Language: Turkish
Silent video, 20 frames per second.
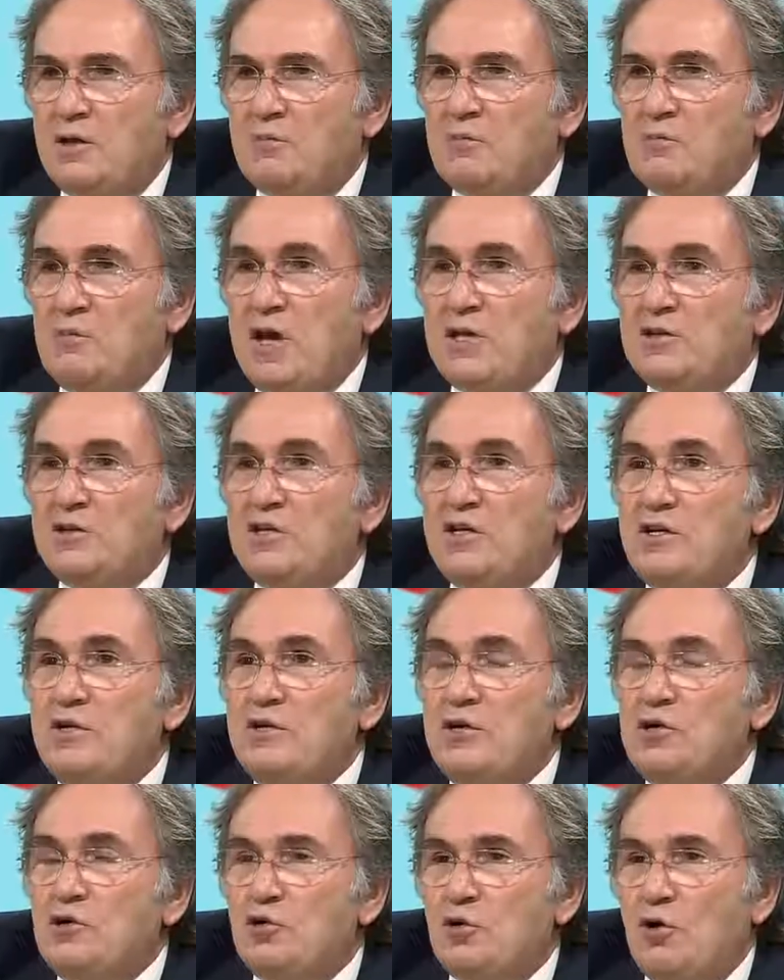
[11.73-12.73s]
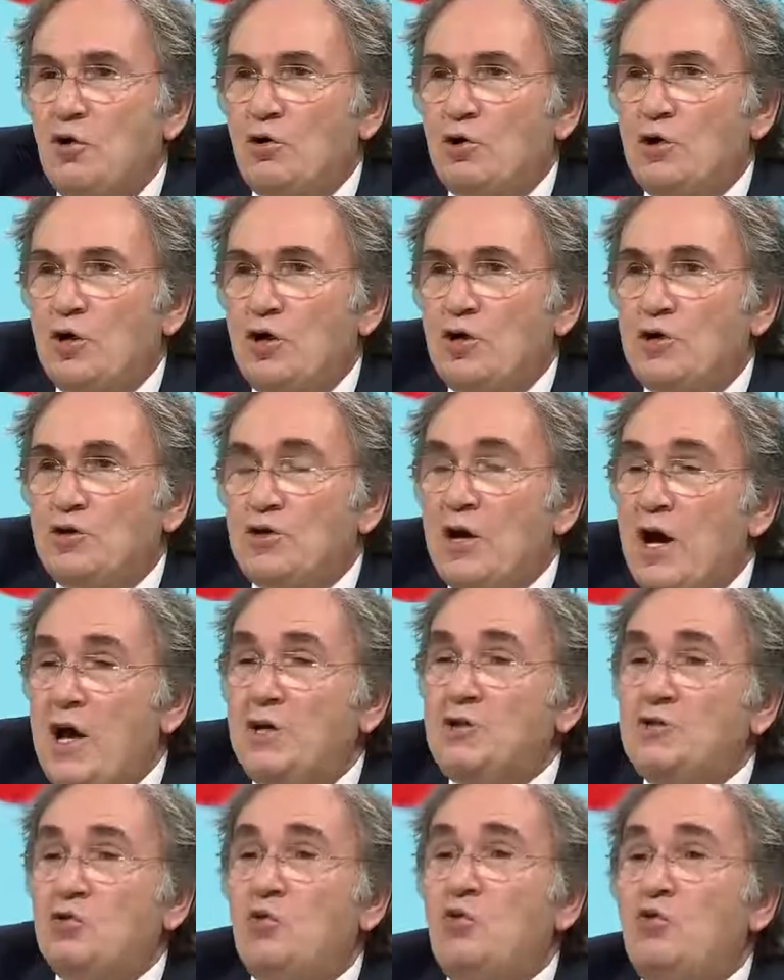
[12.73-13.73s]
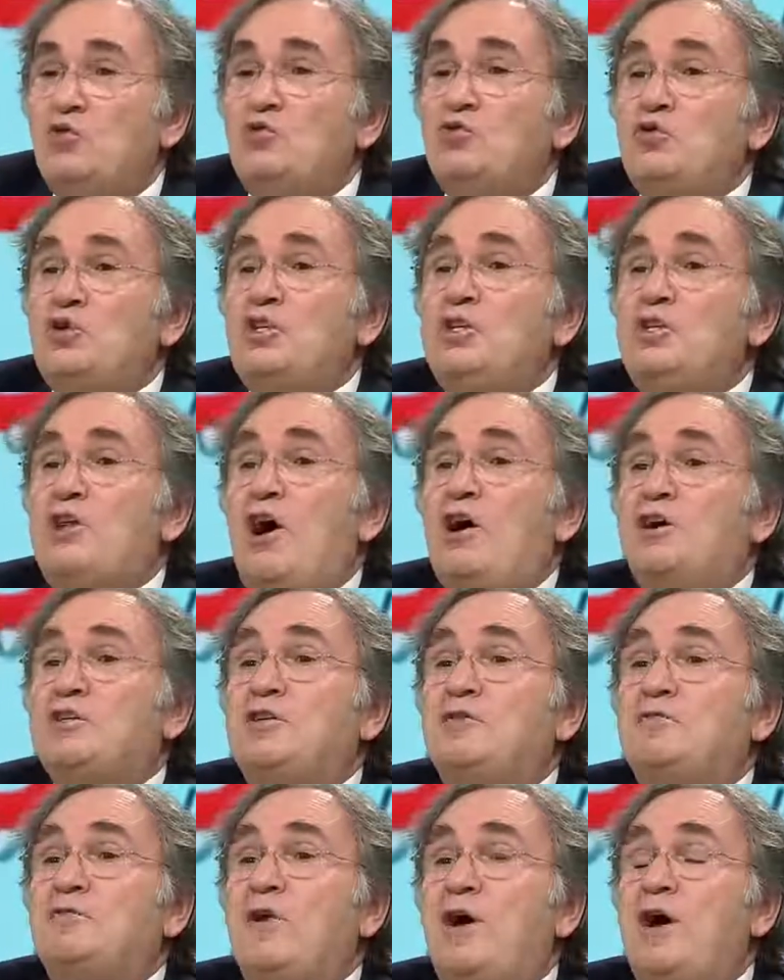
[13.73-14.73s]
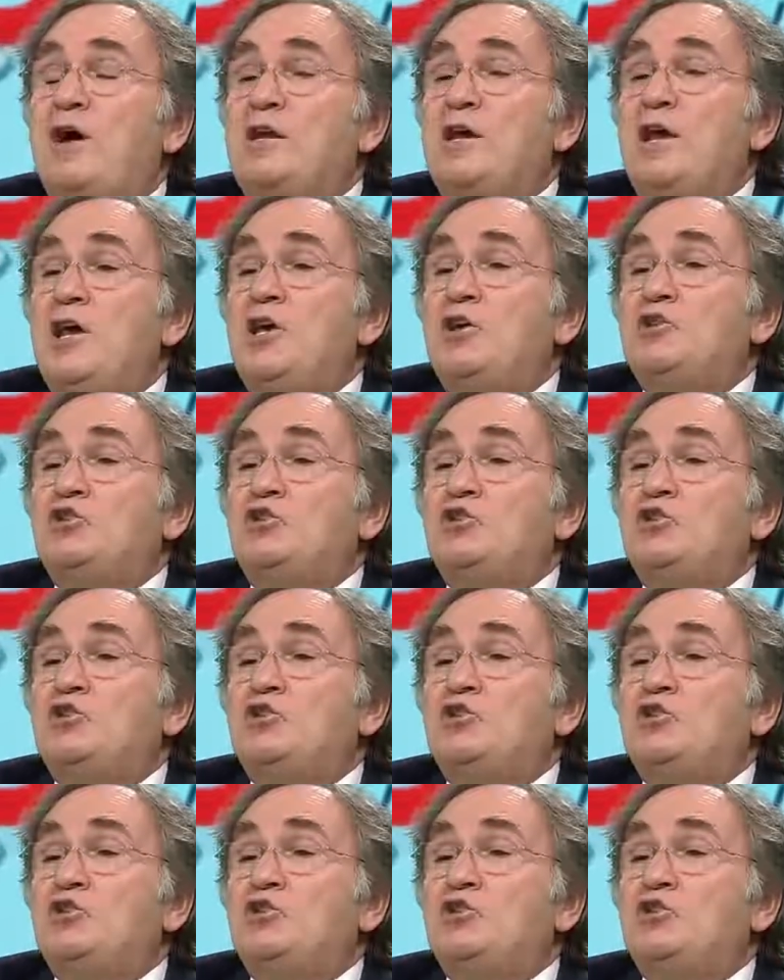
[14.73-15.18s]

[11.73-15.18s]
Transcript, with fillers: metilliyor. Yani onu inaktif hal,